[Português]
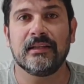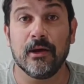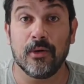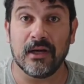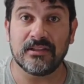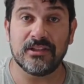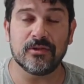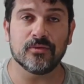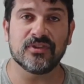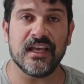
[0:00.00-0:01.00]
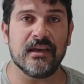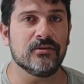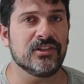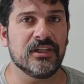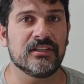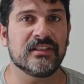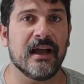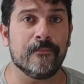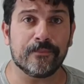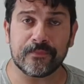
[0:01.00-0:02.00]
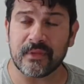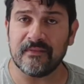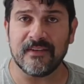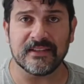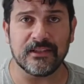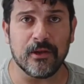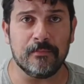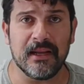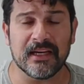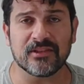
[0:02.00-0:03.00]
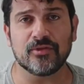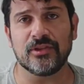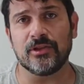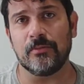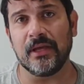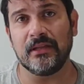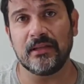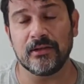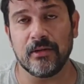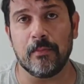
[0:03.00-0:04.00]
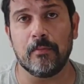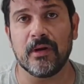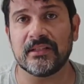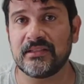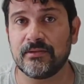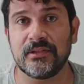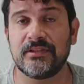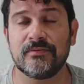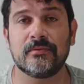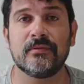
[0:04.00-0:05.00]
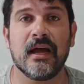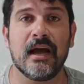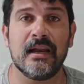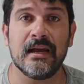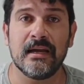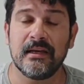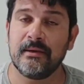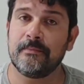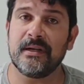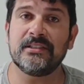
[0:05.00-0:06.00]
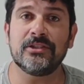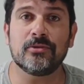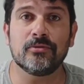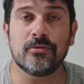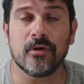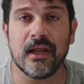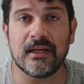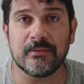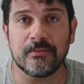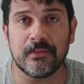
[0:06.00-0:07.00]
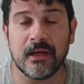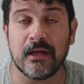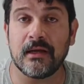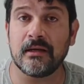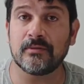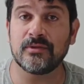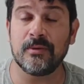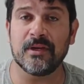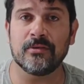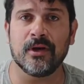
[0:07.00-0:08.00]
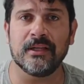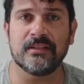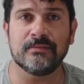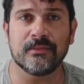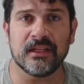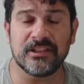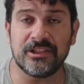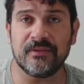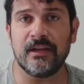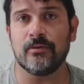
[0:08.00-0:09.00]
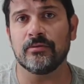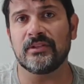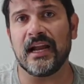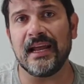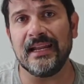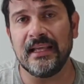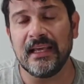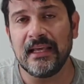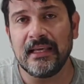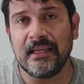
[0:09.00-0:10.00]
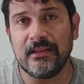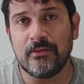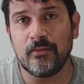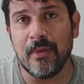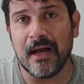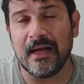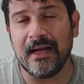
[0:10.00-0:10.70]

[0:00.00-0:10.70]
Então a gente consegue utilizar, fazendo aplicações, aumentando a população desse fungo na área, para a gente controlar os nematóides. A gente vai encontrar ele em uma